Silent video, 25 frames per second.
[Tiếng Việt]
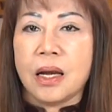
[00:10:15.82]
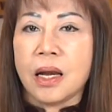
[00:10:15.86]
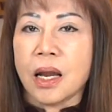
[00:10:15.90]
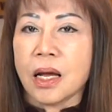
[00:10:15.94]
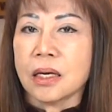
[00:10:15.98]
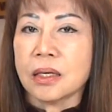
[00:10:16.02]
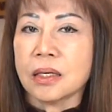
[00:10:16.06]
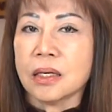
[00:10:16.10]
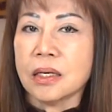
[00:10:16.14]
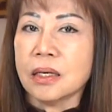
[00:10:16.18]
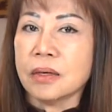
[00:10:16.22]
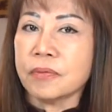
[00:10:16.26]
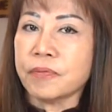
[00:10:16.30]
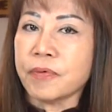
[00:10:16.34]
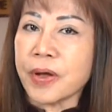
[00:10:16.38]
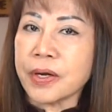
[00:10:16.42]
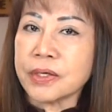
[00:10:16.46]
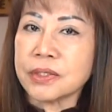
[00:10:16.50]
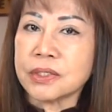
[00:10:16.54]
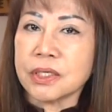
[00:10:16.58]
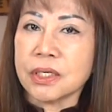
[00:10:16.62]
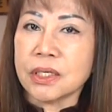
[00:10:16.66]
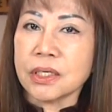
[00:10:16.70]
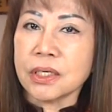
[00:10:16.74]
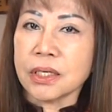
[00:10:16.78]
lần lượt
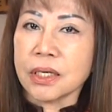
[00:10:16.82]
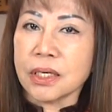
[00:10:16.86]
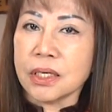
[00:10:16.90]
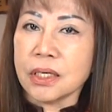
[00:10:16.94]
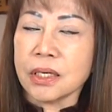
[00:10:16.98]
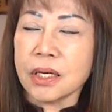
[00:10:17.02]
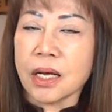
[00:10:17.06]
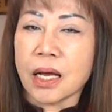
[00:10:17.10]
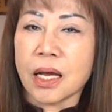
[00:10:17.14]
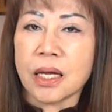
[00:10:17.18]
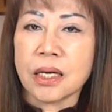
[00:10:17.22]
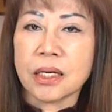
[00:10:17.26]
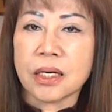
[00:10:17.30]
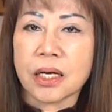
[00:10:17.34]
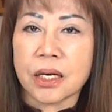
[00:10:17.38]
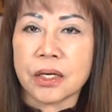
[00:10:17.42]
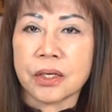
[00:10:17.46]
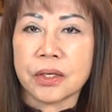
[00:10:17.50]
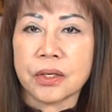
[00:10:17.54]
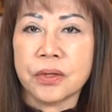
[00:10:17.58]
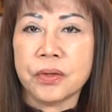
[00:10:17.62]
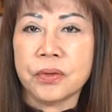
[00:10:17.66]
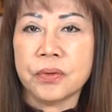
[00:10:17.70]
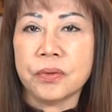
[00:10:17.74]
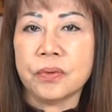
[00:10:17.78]
phát triển kỹ nghệ
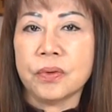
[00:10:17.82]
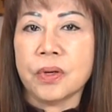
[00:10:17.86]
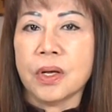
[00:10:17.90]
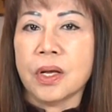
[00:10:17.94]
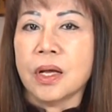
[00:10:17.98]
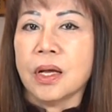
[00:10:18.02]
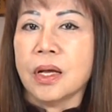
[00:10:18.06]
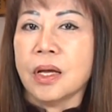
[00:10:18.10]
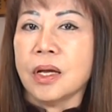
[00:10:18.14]
cần yếu